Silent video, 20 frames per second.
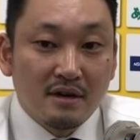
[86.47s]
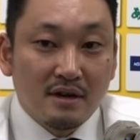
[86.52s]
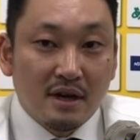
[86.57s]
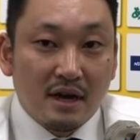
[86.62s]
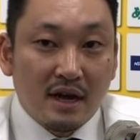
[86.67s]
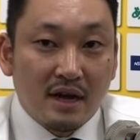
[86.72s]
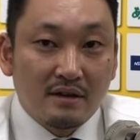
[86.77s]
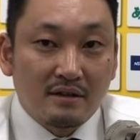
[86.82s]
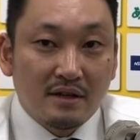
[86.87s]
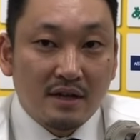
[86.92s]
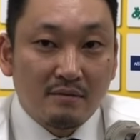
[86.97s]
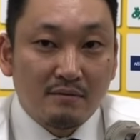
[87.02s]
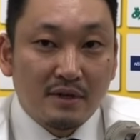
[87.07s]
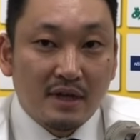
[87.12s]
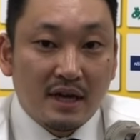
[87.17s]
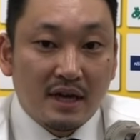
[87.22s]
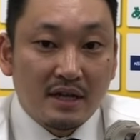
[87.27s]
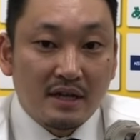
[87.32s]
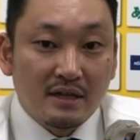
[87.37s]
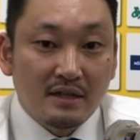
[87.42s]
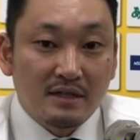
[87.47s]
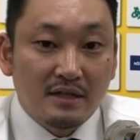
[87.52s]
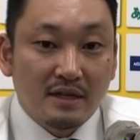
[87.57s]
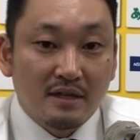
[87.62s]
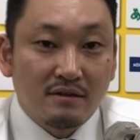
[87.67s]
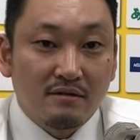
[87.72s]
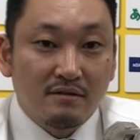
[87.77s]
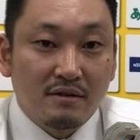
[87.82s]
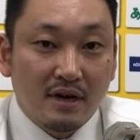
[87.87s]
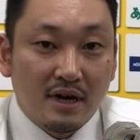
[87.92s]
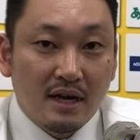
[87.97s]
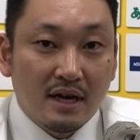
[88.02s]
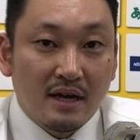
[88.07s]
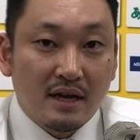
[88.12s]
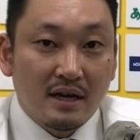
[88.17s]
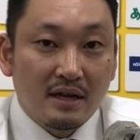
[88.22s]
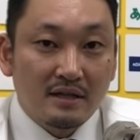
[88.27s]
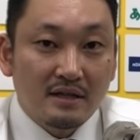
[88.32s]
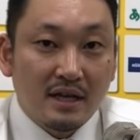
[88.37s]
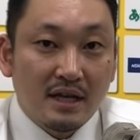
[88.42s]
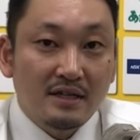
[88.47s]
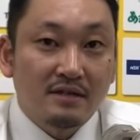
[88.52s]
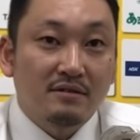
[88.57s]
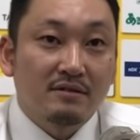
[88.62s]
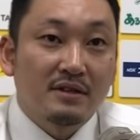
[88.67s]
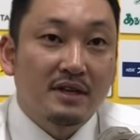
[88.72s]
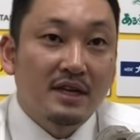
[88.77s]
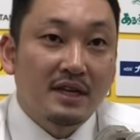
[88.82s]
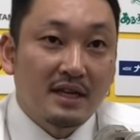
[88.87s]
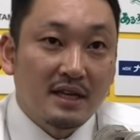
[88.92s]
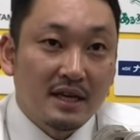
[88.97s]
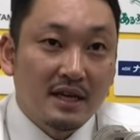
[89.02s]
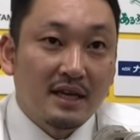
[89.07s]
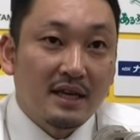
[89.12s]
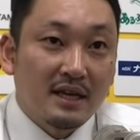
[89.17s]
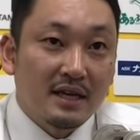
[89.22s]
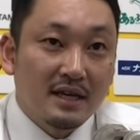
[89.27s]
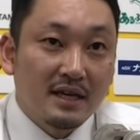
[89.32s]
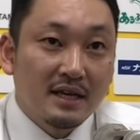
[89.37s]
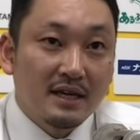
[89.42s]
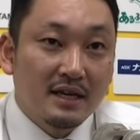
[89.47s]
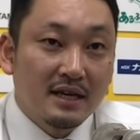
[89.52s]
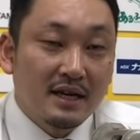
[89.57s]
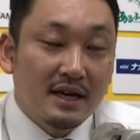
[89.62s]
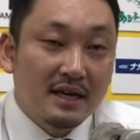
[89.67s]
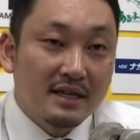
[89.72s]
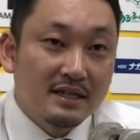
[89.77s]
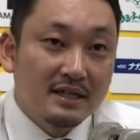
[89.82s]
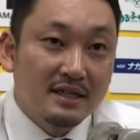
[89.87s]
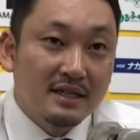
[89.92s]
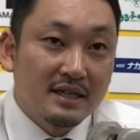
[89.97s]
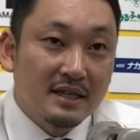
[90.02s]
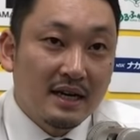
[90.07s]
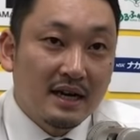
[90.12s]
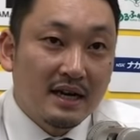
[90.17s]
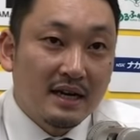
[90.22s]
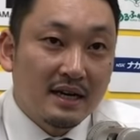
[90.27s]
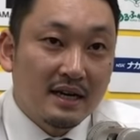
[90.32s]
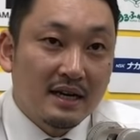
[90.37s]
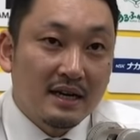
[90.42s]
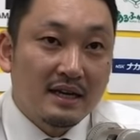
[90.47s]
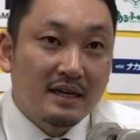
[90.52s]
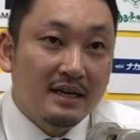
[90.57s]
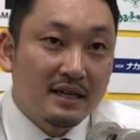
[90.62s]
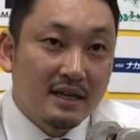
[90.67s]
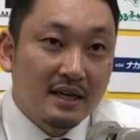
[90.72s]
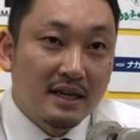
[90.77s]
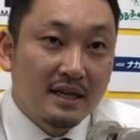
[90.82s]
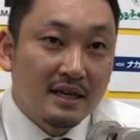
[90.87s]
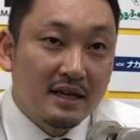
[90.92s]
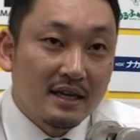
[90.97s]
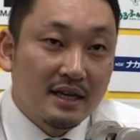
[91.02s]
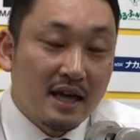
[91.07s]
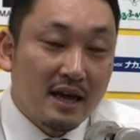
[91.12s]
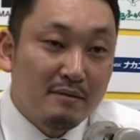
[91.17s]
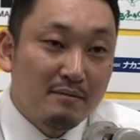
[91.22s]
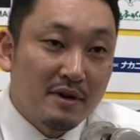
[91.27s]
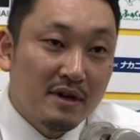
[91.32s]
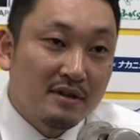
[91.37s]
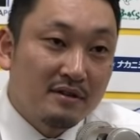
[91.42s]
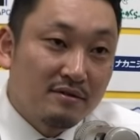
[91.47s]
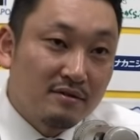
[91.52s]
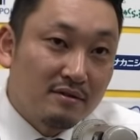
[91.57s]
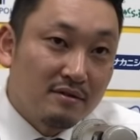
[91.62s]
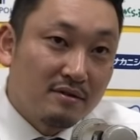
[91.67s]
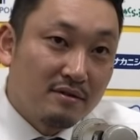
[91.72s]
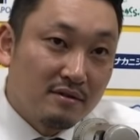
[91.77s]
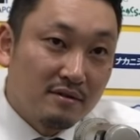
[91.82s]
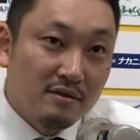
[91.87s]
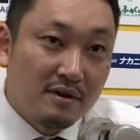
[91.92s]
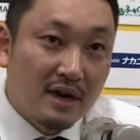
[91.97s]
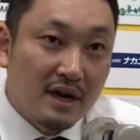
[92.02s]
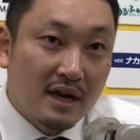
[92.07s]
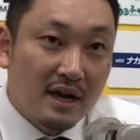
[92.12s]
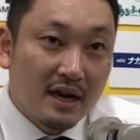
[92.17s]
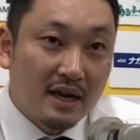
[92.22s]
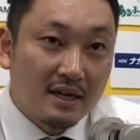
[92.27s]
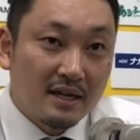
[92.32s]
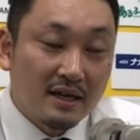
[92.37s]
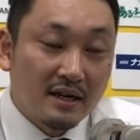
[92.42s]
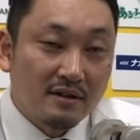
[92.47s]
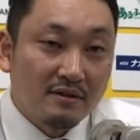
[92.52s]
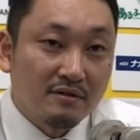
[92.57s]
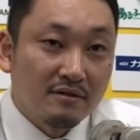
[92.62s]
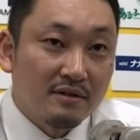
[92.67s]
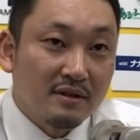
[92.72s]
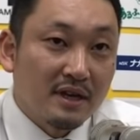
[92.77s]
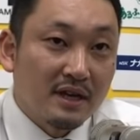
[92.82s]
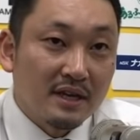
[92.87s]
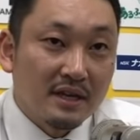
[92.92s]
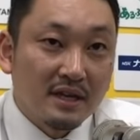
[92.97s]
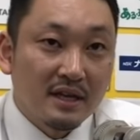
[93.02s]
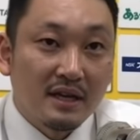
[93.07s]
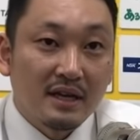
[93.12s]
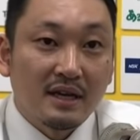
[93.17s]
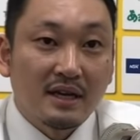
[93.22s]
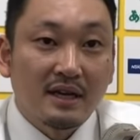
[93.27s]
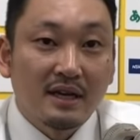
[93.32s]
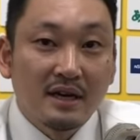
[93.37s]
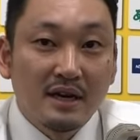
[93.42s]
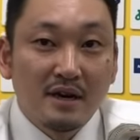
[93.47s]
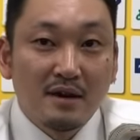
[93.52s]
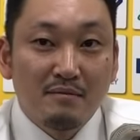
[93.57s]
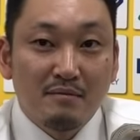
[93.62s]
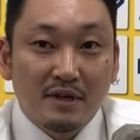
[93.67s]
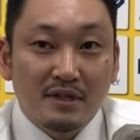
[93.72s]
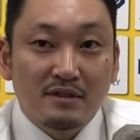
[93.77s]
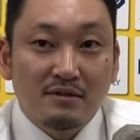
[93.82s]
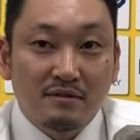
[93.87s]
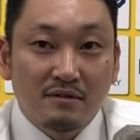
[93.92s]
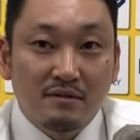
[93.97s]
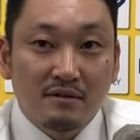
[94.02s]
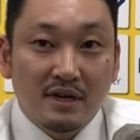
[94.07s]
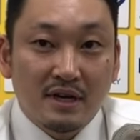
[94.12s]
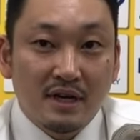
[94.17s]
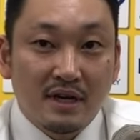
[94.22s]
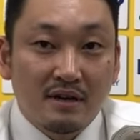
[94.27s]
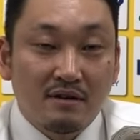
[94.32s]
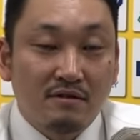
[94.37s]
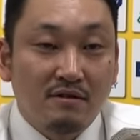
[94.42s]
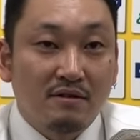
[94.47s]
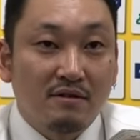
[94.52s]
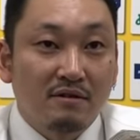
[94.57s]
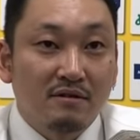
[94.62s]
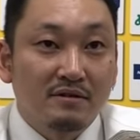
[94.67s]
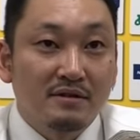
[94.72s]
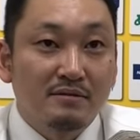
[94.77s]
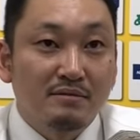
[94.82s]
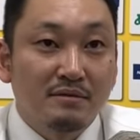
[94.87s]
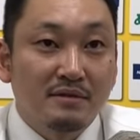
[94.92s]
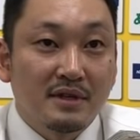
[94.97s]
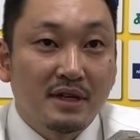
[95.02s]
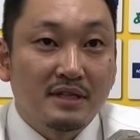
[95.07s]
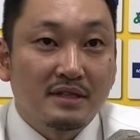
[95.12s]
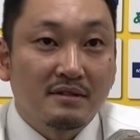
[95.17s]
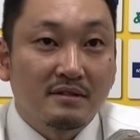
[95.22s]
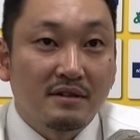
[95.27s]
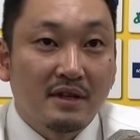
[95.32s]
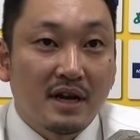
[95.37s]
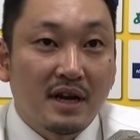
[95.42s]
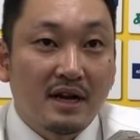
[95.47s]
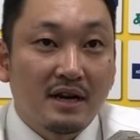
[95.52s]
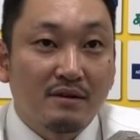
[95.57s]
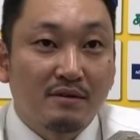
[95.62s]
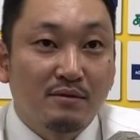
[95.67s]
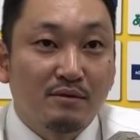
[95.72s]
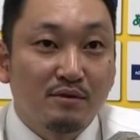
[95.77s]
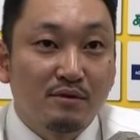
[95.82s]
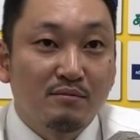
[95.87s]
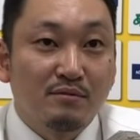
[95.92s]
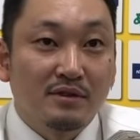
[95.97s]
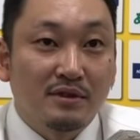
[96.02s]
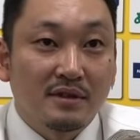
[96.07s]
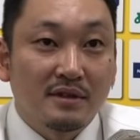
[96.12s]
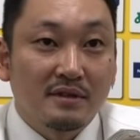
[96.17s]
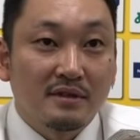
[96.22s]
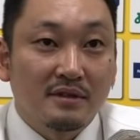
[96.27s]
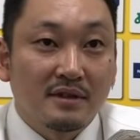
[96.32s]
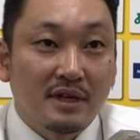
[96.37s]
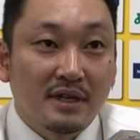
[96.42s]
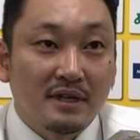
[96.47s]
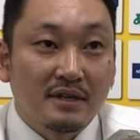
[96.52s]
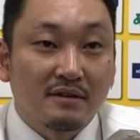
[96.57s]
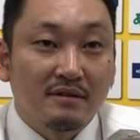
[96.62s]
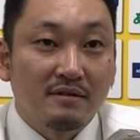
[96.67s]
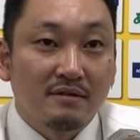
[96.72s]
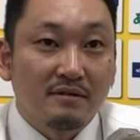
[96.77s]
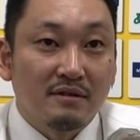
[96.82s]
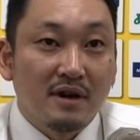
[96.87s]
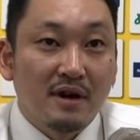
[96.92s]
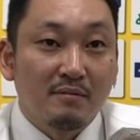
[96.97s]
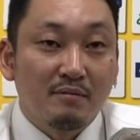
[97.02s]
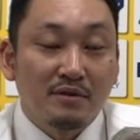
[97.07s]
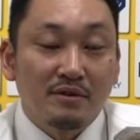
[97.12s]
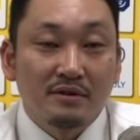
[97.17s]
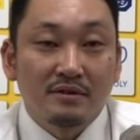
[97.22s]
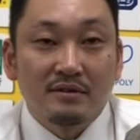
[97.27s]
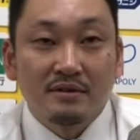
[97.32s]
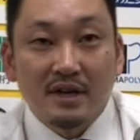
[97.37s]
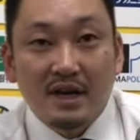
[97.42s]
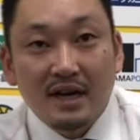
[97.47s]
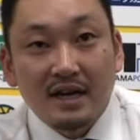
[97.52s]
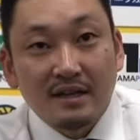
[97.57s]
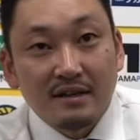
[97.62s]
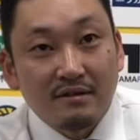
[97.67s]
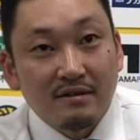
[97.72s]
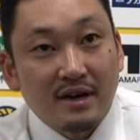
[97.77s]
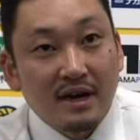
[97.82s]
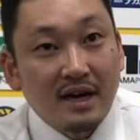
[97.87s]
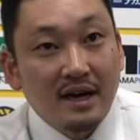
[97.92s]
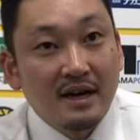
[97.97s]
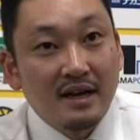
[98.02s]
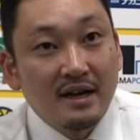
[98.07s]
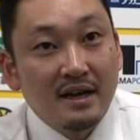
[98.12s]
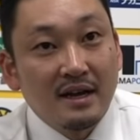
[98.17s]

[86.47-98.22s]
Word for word: ハーフタイムで話したのが最初出てでいい感じに流れが来てでタイムアウトを相手が取ったんで、まあ、そこは結構自分たちの流れをどう持ってくるかっていうのは僕の中では。